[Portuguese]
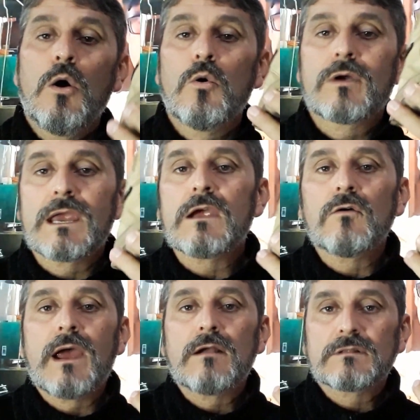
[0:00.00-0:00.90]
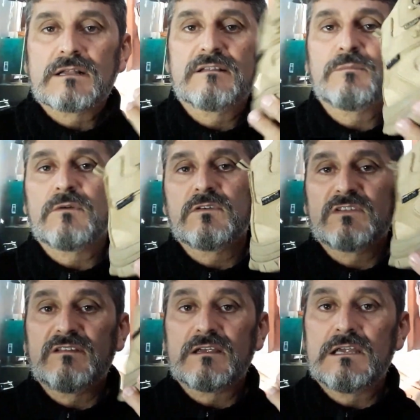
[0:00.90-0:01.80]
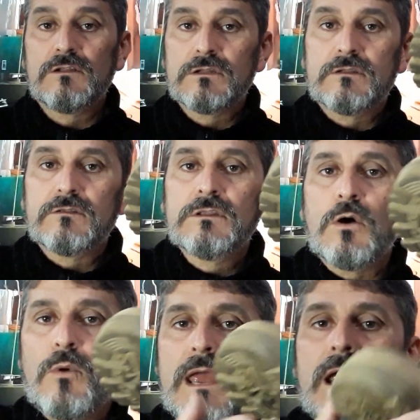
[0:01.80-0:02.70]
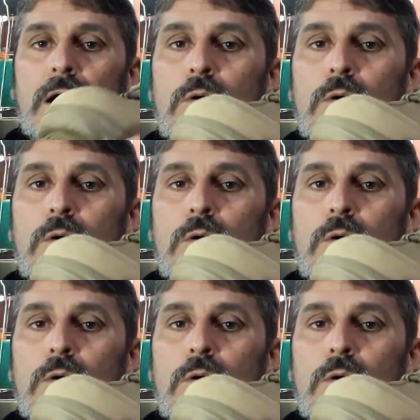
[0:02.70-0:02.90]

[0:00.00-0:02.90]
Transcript: O que, que eu quero trazer para vocês aqui? Não é